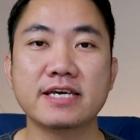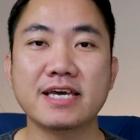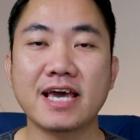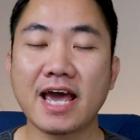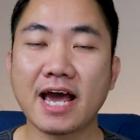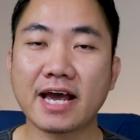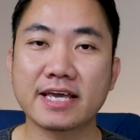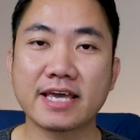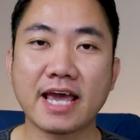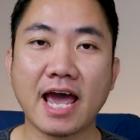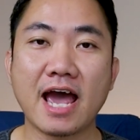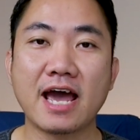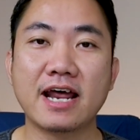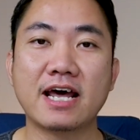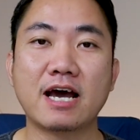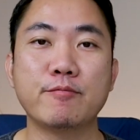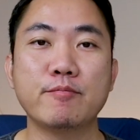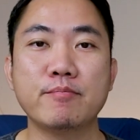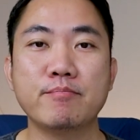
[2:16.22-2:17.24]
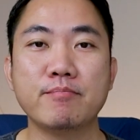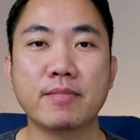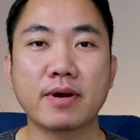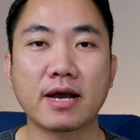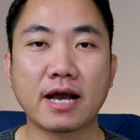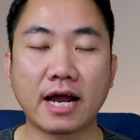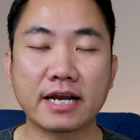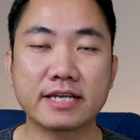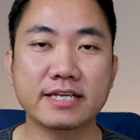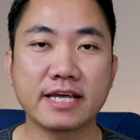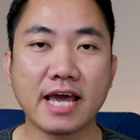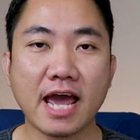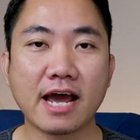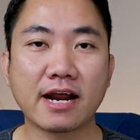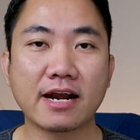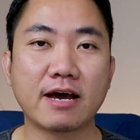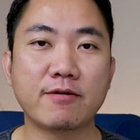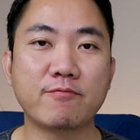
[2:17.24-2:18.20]
แยกแยะนะครับคัดแย
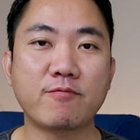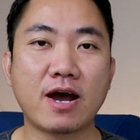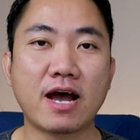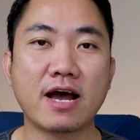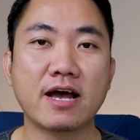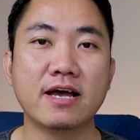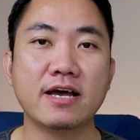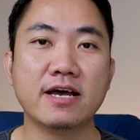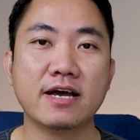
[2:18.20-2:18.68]
กนะครับว่า